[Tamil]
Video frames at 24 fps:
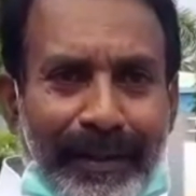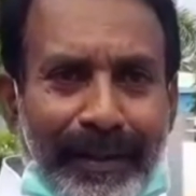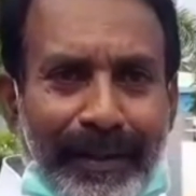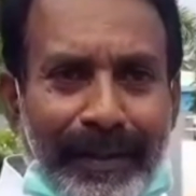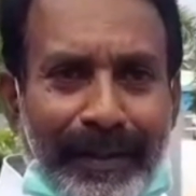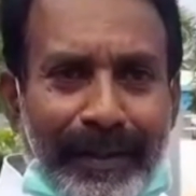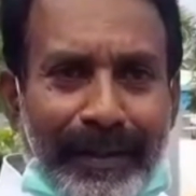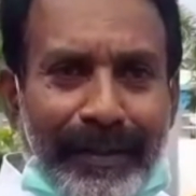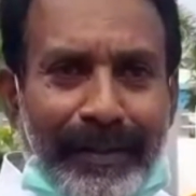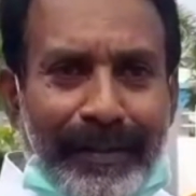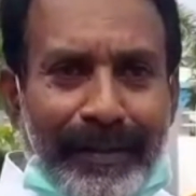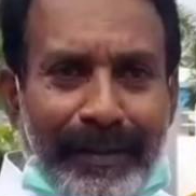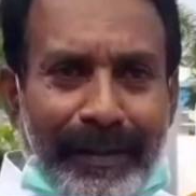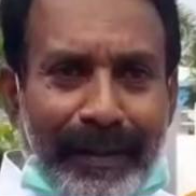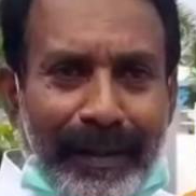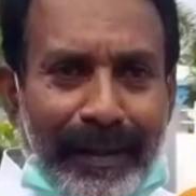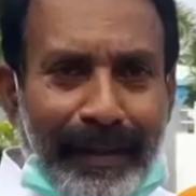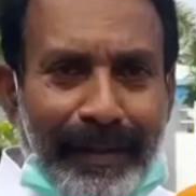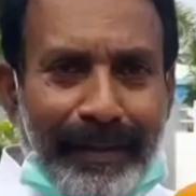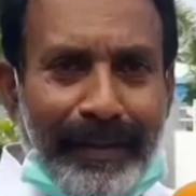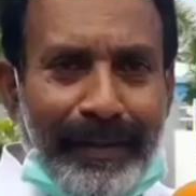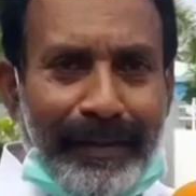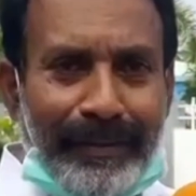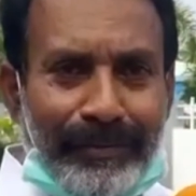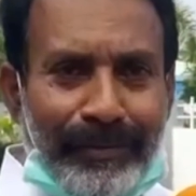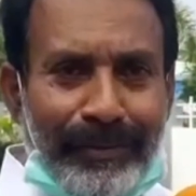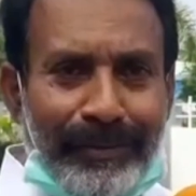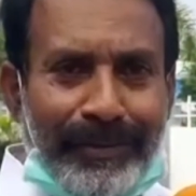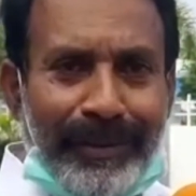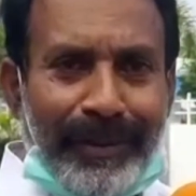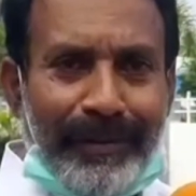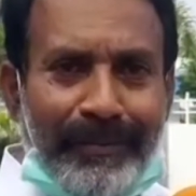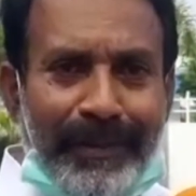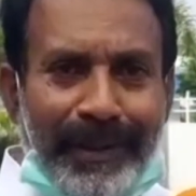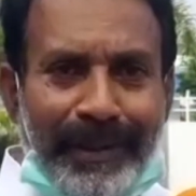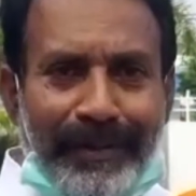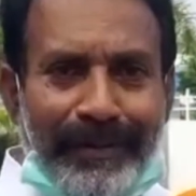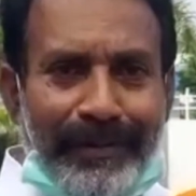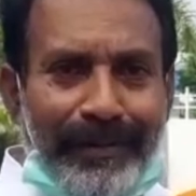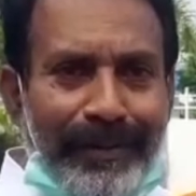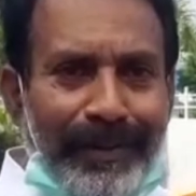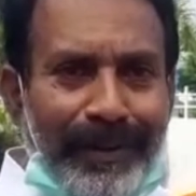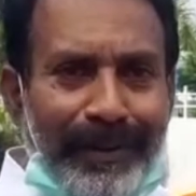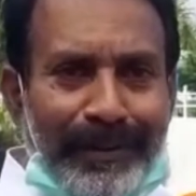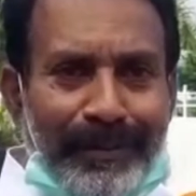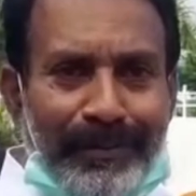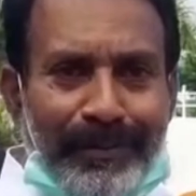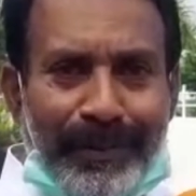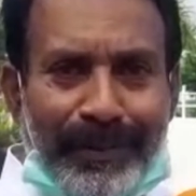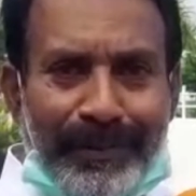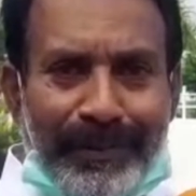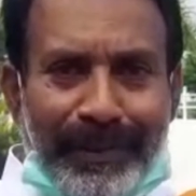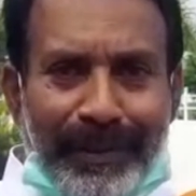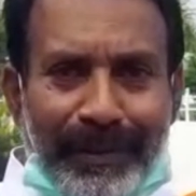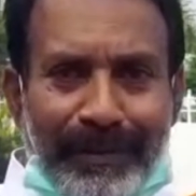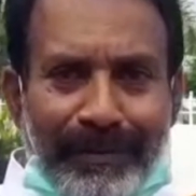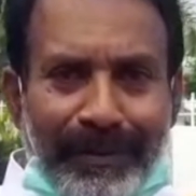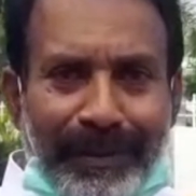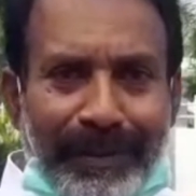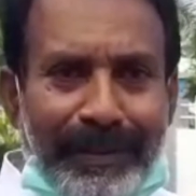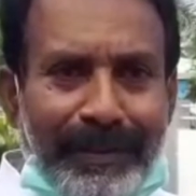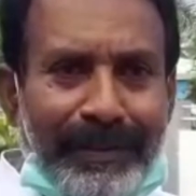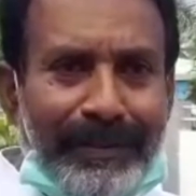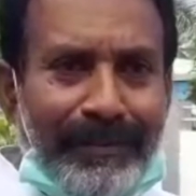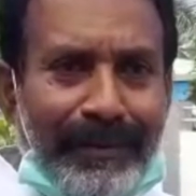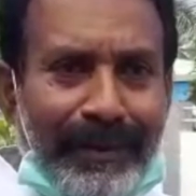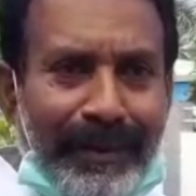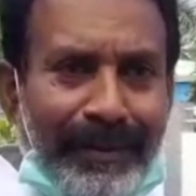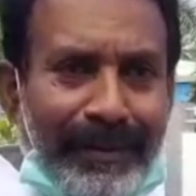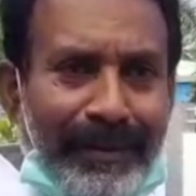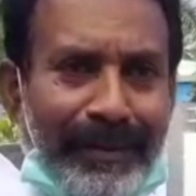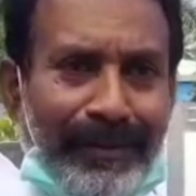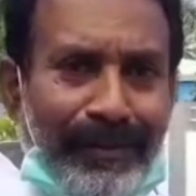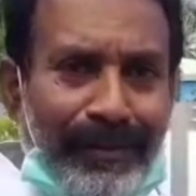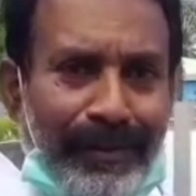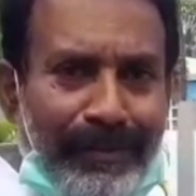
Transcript: அதை அதை சுல்தான்பேட்டை ஒன்றியத்தை பொறுத்தளவில் இது அளவுக்கு